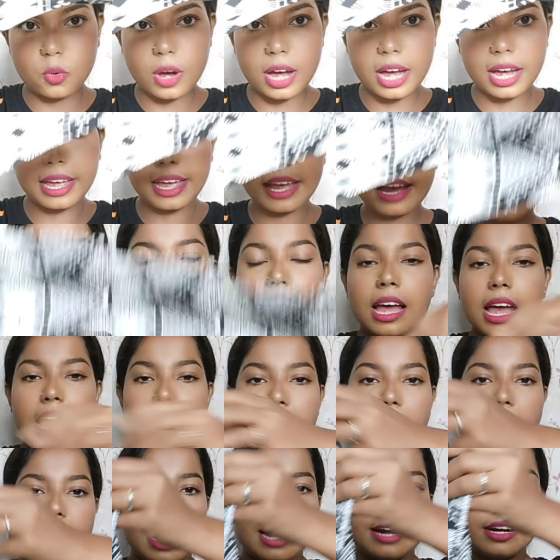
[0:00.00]
हुआ है
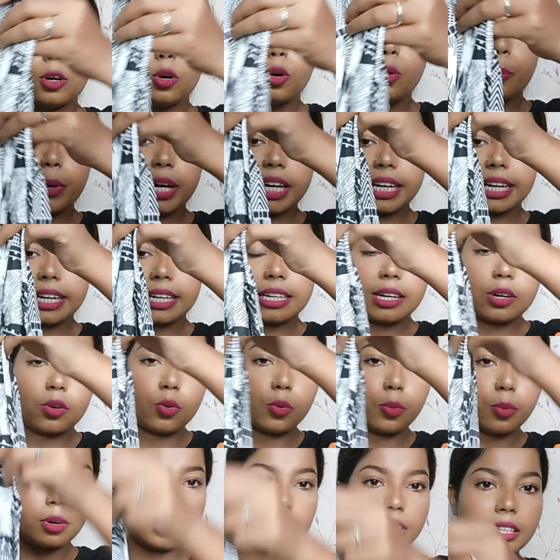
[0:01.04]
एंड ऊपर के
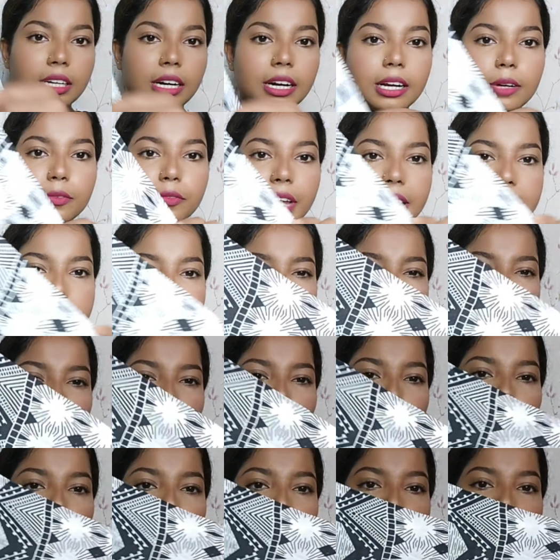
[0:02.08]
तरफ ऐसे
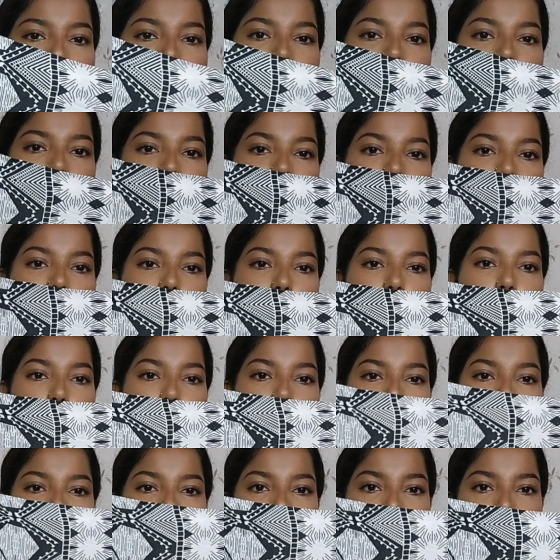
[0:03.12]
बोहो एक
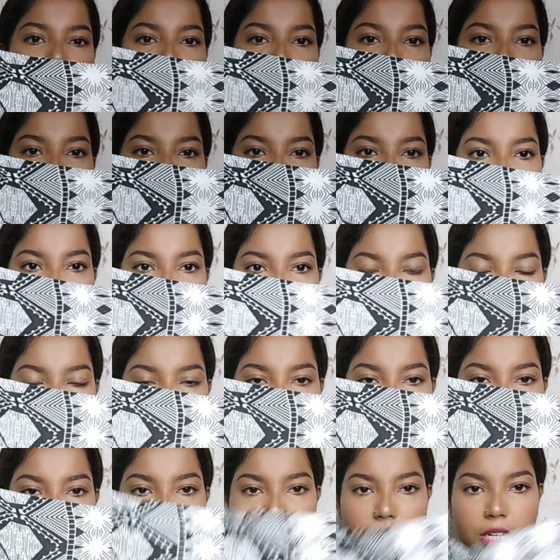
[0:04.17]
बॉक्स जियोमेट्रिक प्रिंट